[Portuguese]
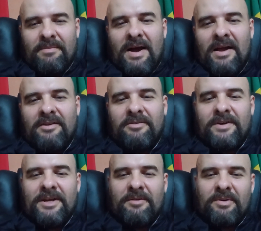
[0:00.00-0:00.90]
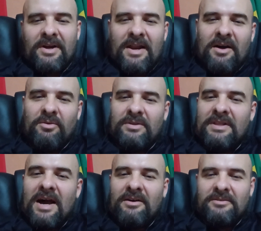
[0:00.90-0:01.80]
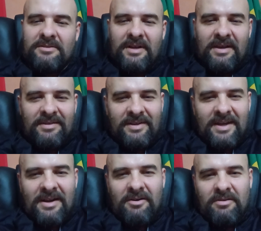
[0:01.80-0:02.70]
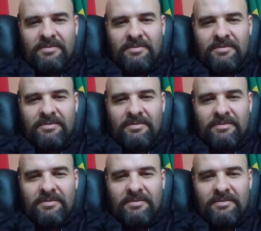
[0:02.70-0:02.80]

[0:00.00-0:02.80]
Mais um vídeo aqui pro canal, não tem esse canal.